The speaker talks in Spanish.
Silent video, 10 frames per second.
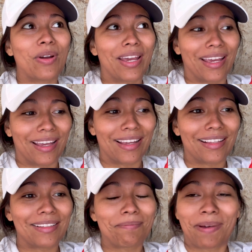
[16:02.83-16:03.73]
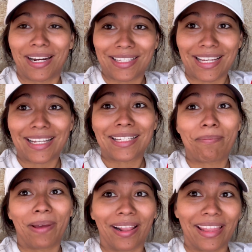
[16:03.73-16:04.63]
que parece que se
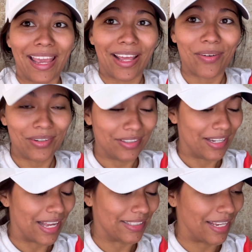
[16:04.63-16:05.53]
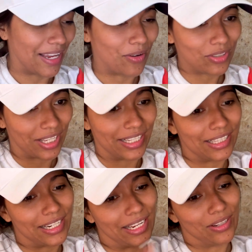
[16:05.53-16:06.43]
perdieron, así que José anda
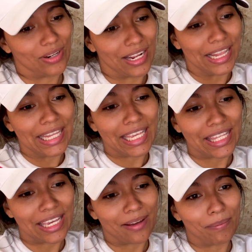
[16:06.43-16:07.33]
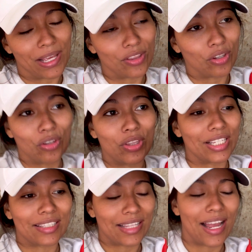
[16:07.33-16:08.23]
trayendo a las niñas, viendo dónde
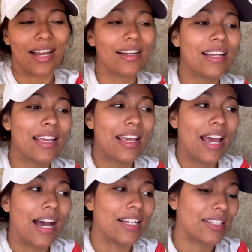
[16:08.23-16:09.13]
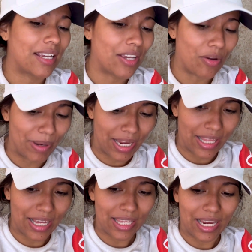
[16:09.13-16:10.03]
están, así que yo me
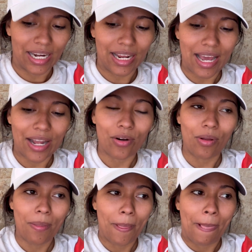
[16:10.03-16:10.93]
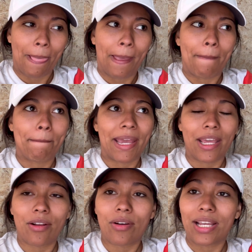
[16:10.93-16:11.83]
quedé aquí en el carro,
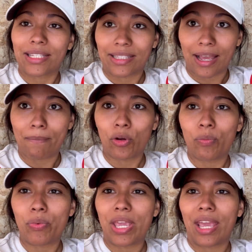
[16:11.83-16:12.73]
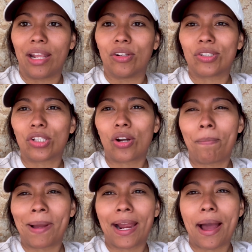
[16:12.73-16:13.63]
pero está muy bien. Nosotros
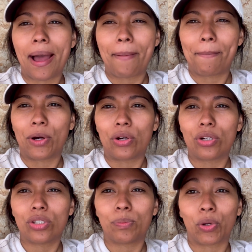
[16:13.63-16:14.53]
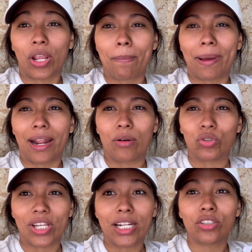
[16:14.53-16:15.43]
pagamos porque para
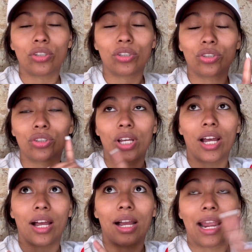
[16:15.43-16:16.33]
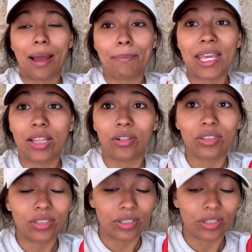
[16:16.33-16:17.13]
usar estos ah, caminos